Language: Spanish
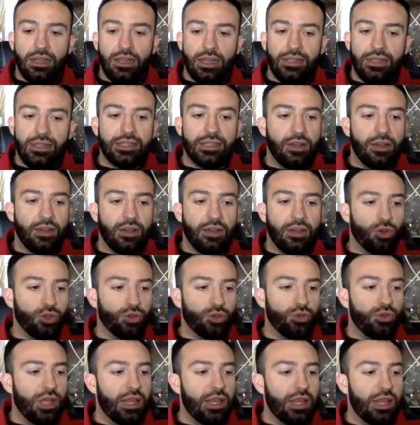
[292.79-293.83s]

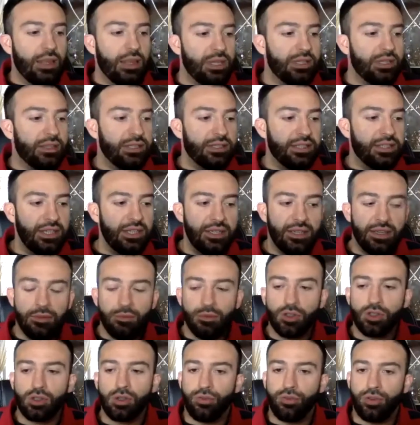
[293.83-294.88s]
desafortunadamente sí, hemos
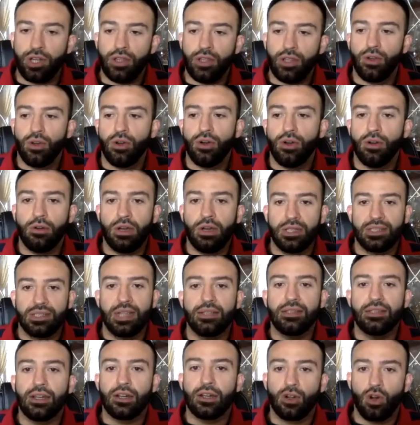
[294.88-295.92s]
sufrido
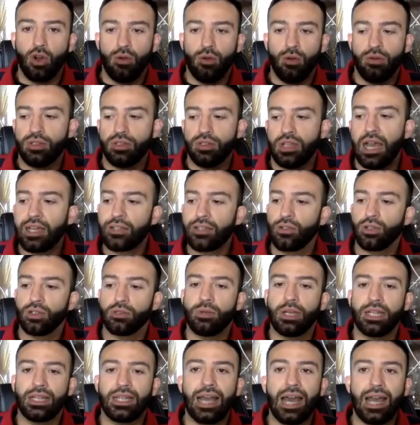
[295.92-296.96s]
bastantes robos, actos
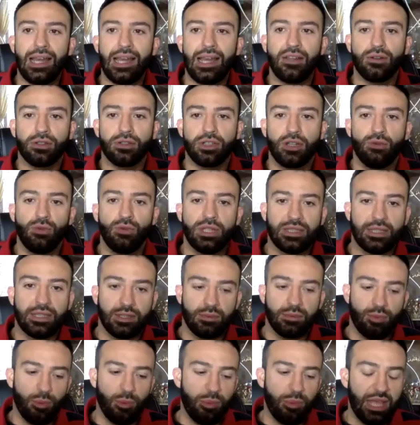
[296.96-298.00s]
vandálicos en
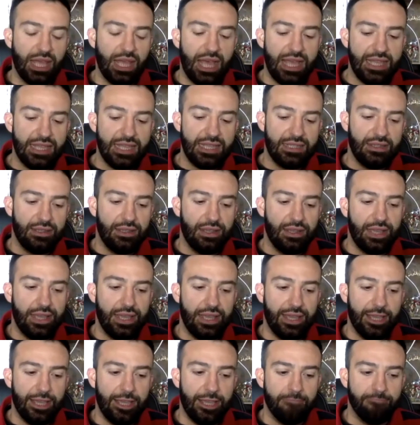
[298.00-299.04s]
nuestras propiedades,
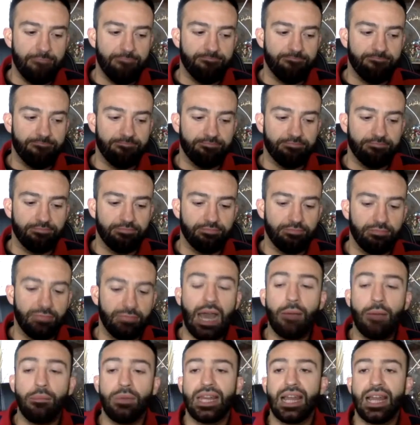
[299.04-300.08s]
em,
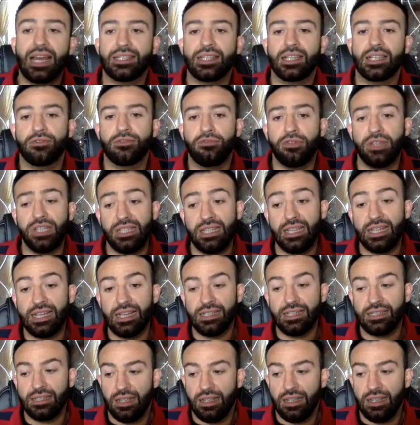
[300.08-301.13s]
amenazas
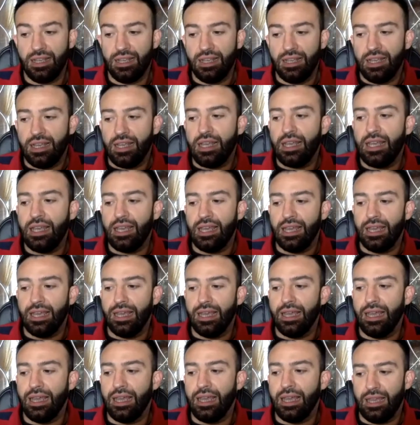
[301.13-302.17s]
físicas,
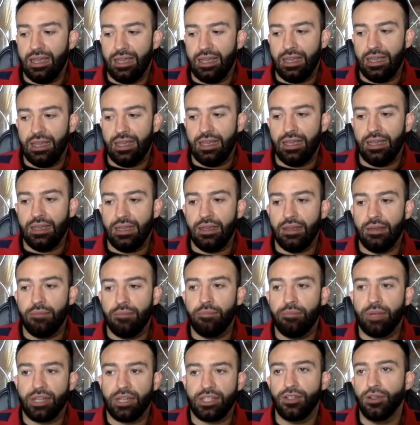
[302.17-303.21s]
eh,
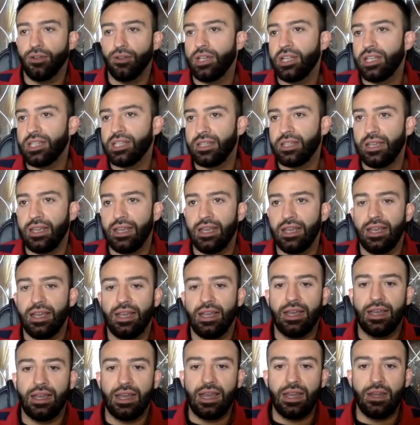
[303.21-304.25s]
presiones eh, en